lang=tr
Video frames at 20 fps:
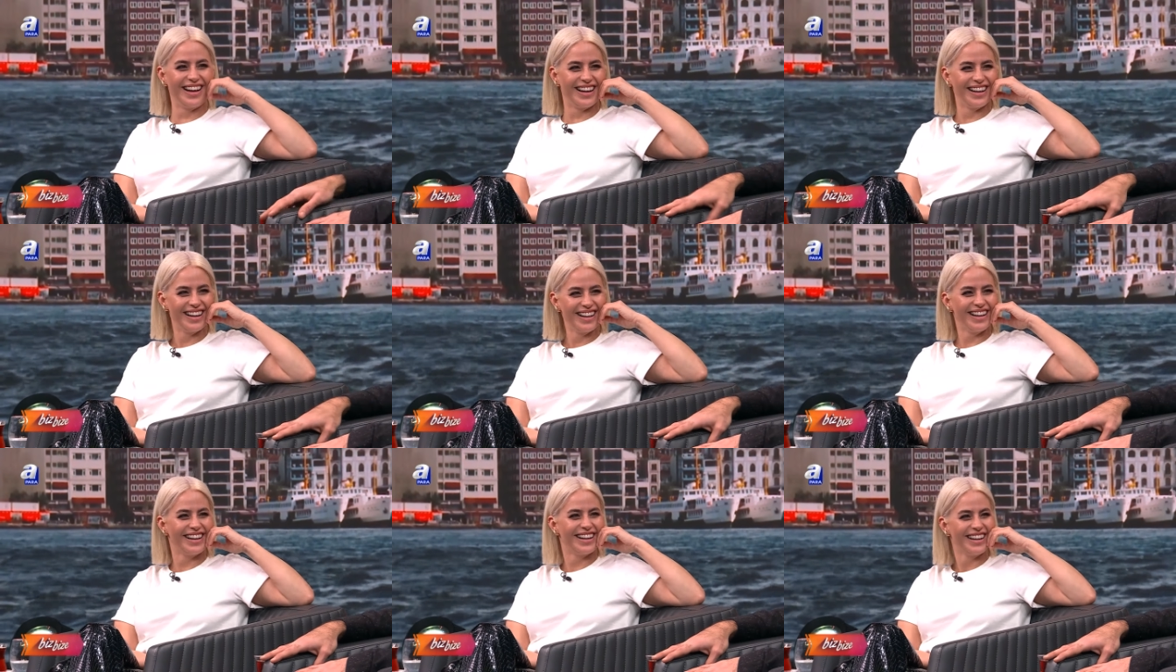ki
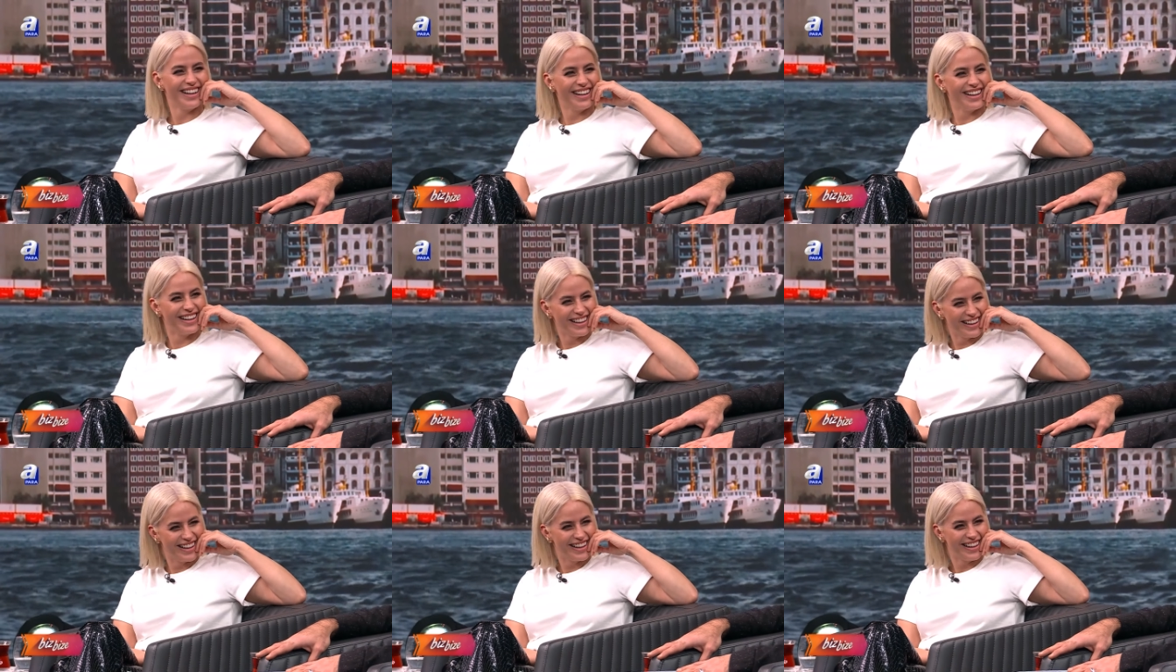madem
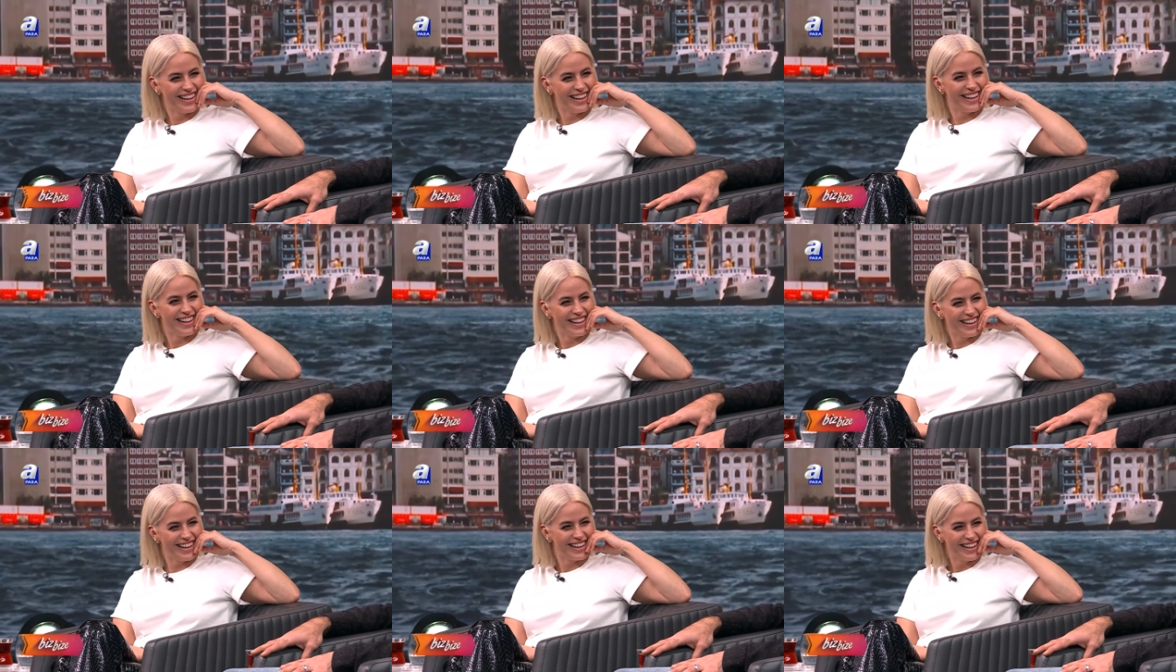gidiyoruz o
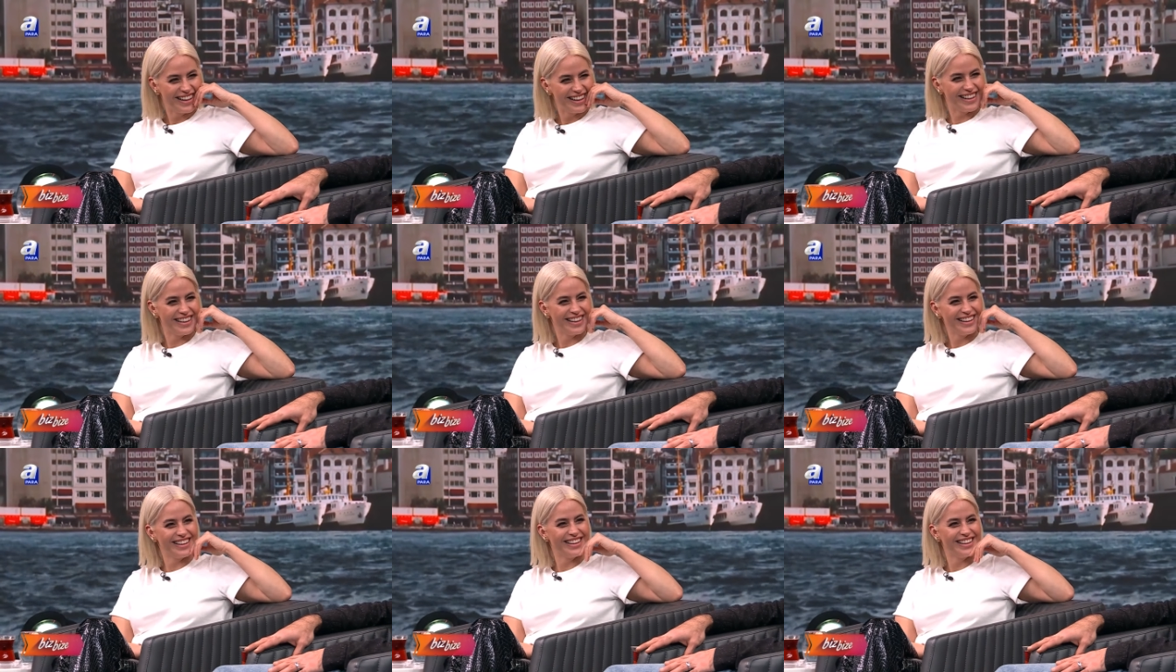kadar.
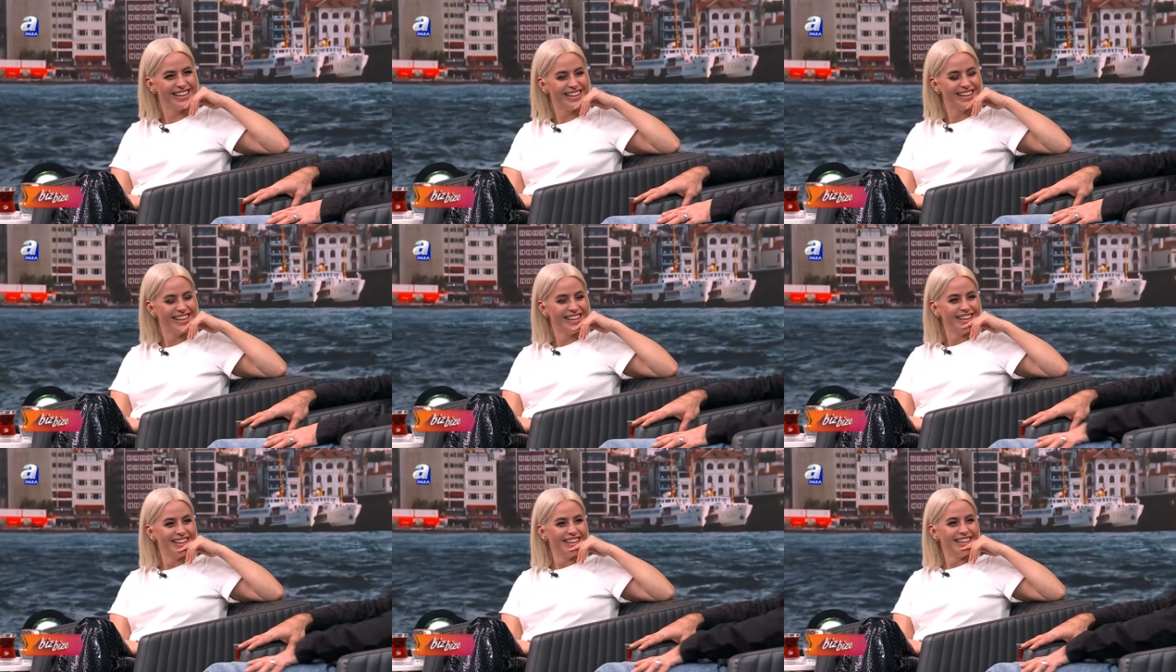Ben bir de
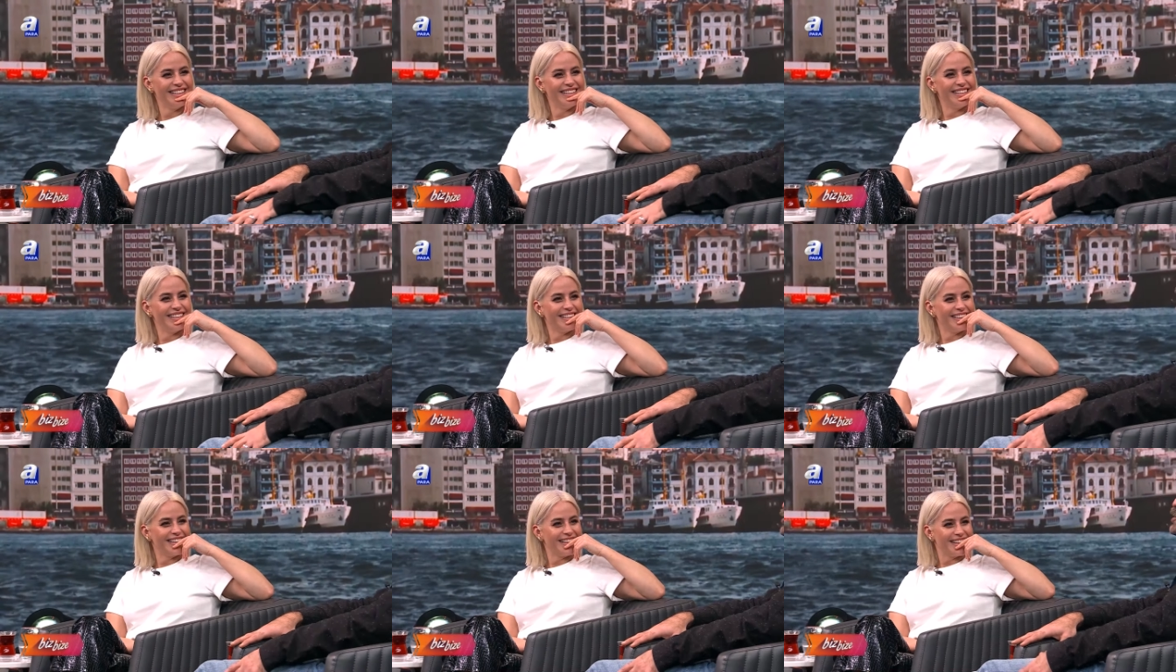uçaktan kork
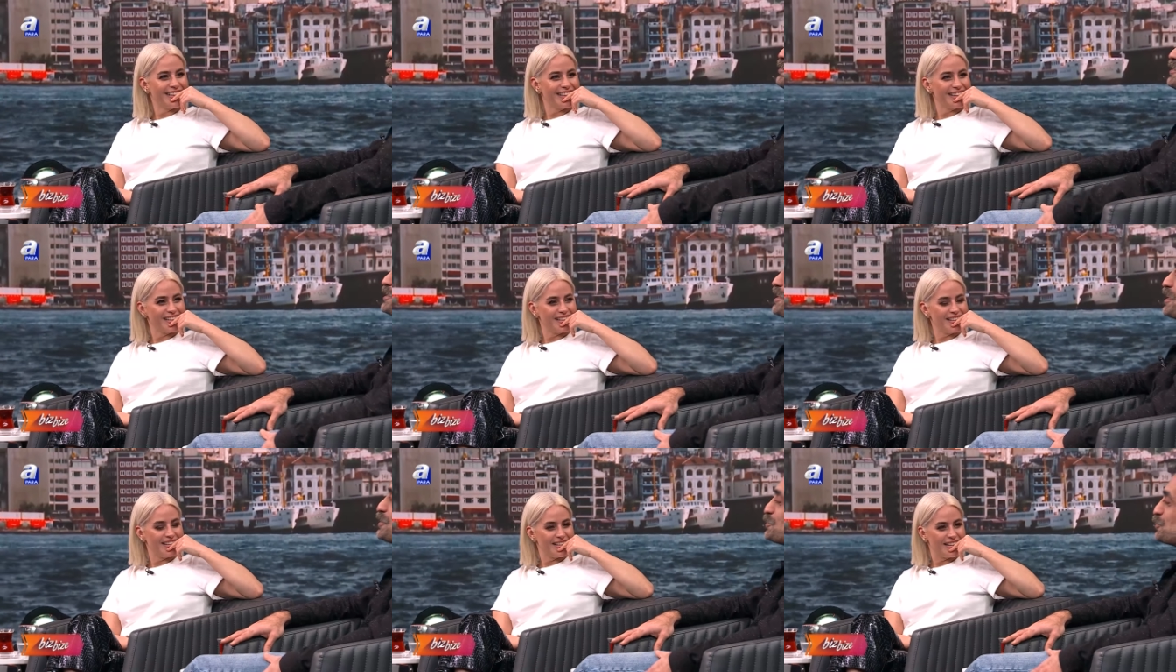o
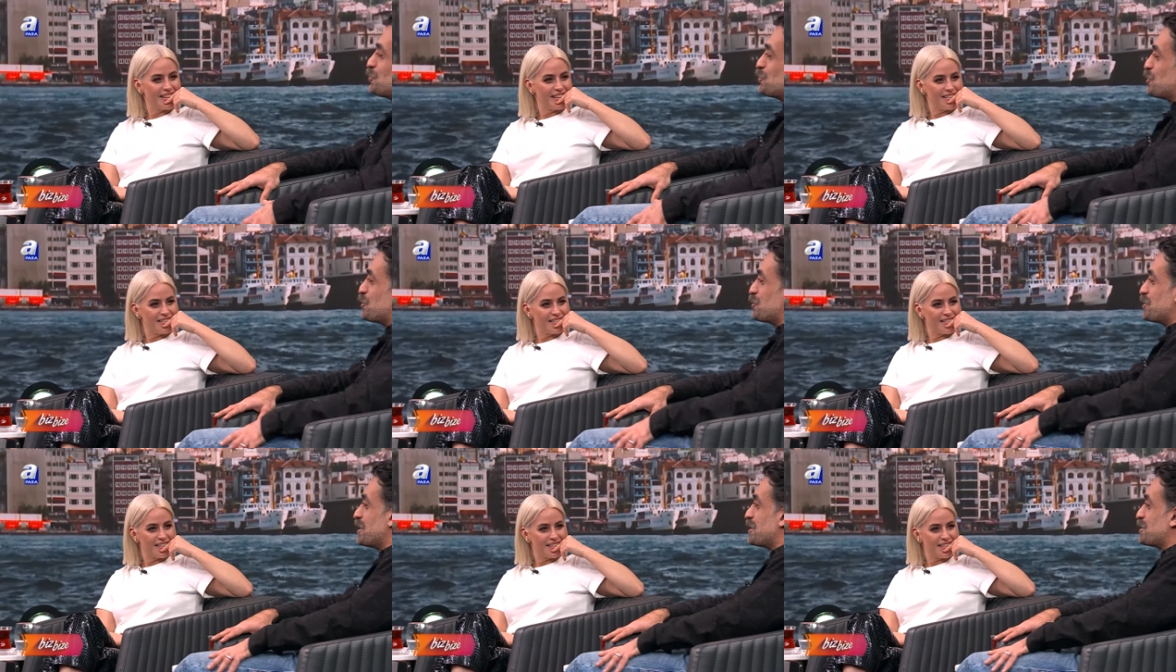zaman daha çok
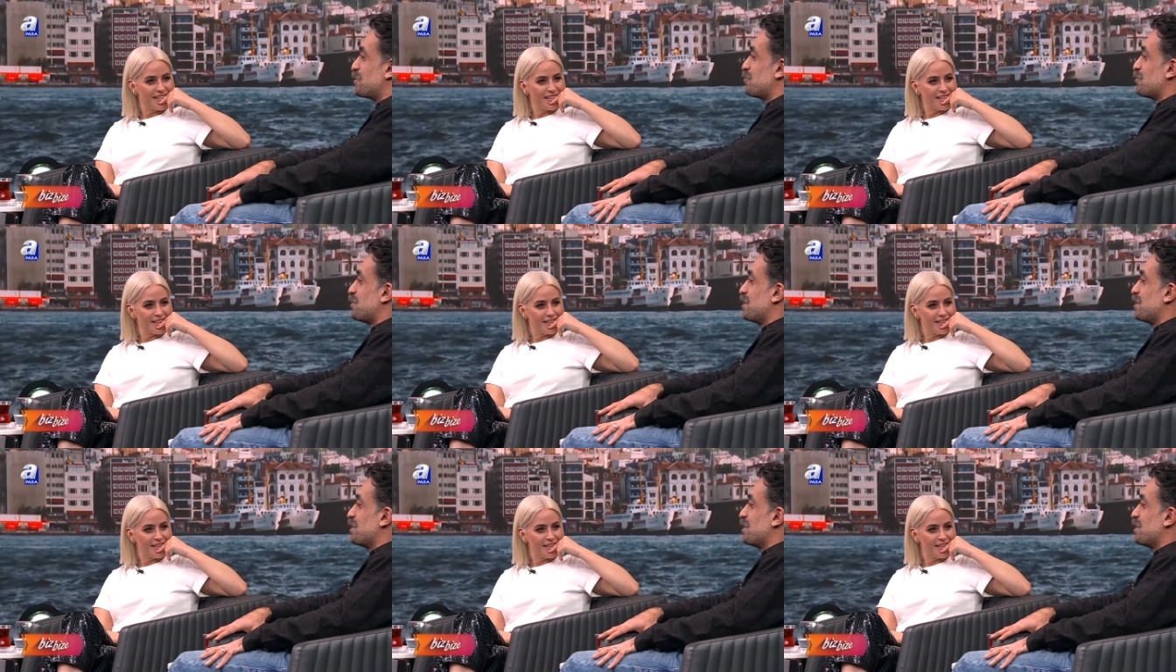korkardım.